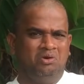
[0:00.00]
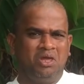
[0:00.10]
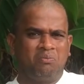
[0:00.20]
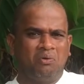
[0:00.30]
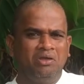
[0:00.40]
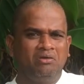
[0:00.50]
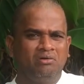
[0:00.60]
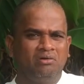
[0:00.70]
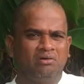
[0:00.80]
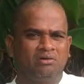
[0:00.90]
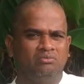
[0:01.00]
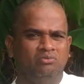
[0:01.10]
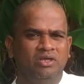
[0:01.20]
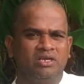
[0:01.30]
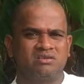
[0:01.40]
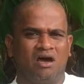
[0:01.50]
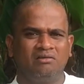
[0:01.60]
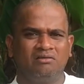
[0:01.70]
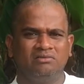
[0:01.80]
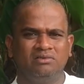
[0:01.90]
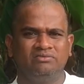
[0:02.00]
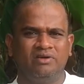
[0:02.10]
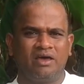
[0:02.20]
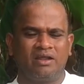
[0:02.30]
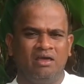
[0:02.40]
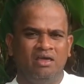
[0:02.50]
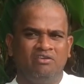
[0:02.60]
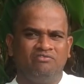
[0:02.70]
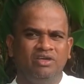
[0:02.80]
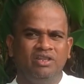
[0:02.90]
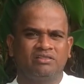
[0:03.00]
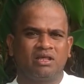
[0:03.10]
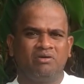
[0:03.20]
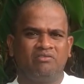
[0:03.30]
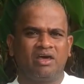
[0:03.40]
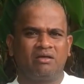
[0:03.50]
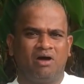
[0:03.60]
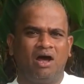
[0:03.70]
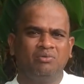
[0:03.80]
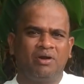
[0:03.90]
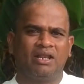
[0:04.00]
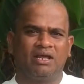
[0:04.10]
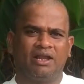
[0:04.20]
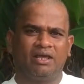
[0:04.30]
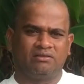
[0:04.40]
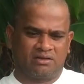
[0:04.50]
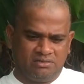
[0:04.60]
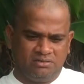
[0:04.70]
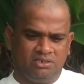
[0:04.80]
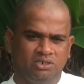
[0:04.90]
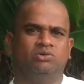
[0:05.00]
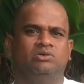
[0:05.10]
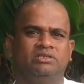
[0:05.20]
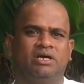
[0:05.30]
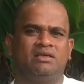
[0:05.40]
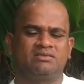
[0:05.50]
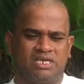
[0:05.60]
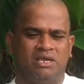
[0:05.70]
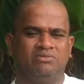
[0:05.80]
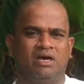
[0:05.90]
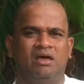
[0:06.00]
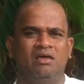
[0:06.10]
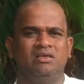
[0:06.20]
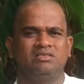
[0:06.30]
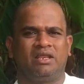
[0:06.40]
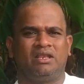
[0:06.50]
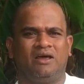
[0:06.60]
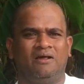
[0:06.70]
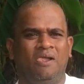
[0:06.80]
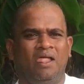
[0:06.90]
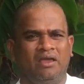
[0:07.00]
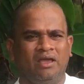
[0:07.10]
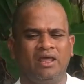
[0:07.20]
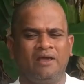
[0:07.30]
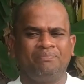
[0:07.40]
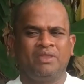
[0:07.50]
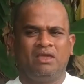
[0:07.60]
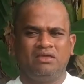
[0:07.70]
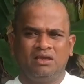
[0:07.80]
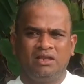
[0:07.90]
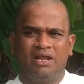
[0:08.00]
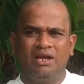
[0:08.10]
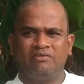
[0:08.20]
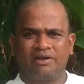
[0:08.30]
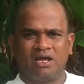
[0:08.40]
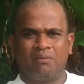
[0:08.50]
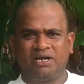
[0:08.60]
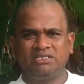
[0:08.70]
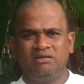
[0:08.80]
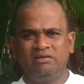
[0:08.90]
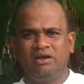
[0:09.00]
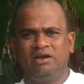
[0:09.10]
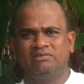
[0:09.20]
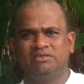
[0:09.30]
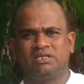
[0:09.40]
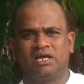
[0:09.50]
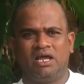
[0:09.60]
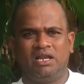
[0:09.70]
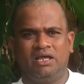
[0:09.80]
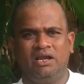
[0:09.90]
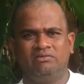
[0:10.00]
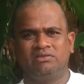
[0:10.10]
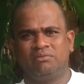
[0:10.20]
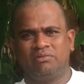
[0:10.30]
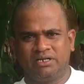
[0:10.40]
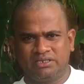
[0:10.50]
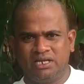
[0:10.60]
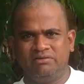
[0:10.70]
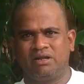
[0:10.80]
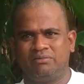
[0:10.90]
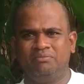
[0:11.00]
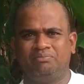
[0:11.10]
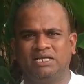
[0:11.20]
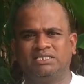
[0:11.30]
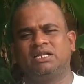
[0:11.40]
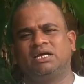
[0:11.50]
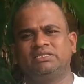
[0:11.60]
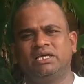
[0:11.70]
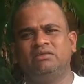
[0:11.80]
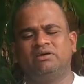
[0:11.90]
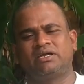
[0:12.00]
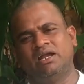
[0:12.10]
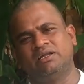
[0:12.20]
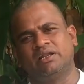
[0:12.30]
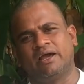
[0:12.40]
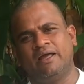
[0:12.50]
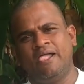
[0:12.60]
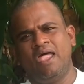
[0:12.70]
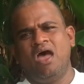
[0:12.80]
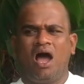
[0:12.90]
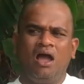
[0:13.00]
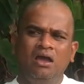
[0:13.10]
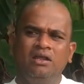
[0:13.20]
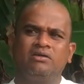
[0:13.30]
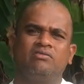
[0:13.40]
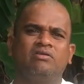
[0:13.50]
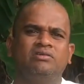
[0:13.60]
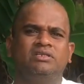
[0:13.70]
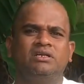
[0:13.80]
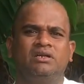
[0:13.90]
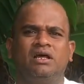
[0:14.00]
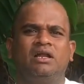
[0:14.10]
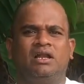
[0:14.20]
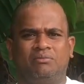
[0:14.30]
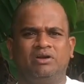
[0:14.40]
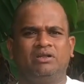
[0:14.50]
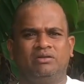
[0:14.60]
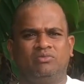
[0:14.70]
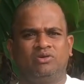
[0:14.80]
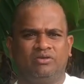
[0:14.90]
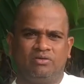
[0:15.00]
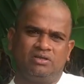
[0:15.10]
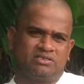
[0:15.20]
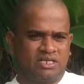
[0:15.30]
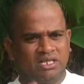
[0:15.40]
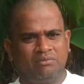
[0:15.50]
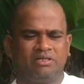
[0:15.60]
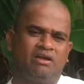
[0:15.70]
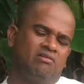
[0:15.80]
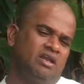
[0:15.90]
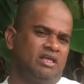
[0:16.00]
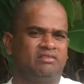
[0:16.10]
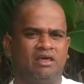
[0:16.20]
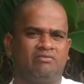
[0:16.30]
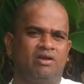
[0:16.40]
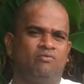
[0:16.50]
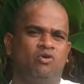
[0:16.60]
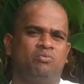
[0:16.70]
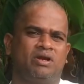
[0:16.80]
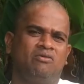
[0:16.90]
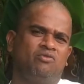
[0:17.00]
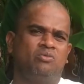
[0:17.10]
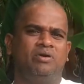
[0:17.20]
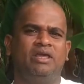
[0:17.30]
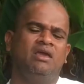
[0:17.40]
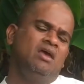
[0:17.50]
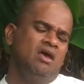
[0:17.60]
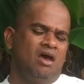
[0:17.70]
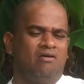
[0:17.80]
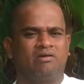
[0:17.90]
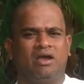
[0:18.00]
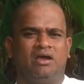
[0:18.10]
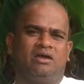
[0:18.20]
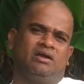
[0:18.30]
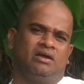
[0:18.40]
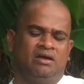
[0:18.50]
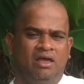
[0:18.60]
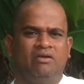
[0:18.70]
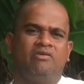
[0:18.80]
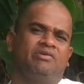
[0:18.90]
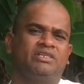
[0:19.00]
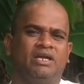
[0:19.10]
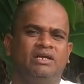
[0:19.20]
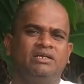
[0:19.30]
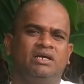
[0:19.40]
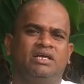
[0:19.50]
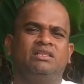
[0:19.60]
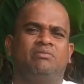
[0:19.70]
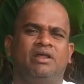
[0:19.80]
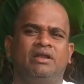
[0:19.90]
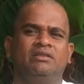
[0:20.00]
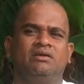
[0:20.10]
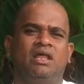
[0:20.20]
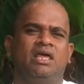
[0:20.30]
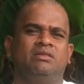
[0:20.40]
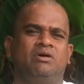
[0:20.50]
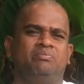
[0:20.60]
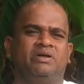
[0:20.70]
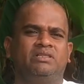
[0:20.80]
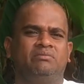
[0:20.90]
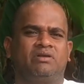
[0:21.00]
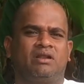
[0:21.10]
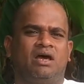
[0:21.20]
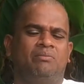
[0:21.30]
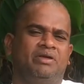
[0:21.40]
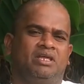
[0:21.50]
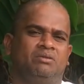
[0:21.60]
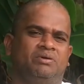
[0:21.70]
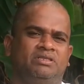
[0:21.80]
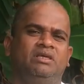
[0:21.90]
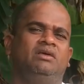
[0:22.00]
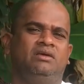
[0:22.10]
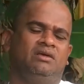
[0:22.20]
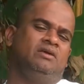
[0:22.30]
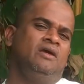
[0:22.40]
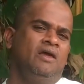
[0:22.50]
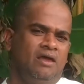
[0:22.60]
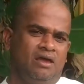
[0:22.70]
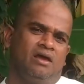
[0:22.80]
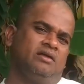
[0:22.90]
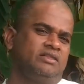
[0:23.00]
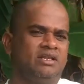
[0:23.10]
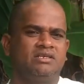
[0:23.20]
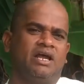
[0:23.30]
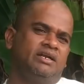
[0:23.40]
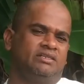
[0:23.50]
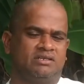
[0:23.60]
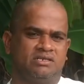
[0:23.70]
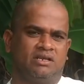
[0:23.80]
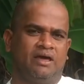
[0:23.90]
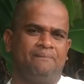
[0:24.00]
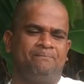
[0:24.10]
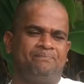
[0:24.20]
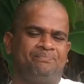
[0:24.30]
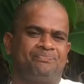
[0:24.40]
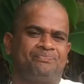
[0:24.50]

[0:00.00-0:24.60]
மூலிகை பொடிக்கும் மூலிகை சாருக்கும் வந்து வேறு வீரியத்தன்மை வேறு மாறுபாடெல்லாம் கிடையாது ரெண்டு ஒன்று தான் சேம் தான் சரிங்களா என்ன இது இங்கே நேரடியாக வர்றாங்க பக்கத்தில் இருக்க நேரடியாக வந்துக்கிறாங்க நேரடியாக வந்து நம்மகிட்ட தெளிவாக நம்மளையும் பார்த்துக்கிறாங்க தெளிவாக கேட்டுக்கிறாங்க அங்கே இருக்கிறவங்க வந்து என்னென்னா நம்மகிட்ட நம்மகிட்ட சந்தேகம் வந்து எவ்வளோ நேரம் எந்த நேரம் வேணால் ஃபோன் பண்ணலாம் ஃபோன் பண்ணி அவங்க விவரத்தை கேட்டு எந்த மாதிரி எடுத்துக்கலாம் எந்த மாதிரி பற்றியும் இருக்கலாம் அப்படிங்கிறத பற்றி தெரி கேட்டு தெரிஞ்சுக்கலாம்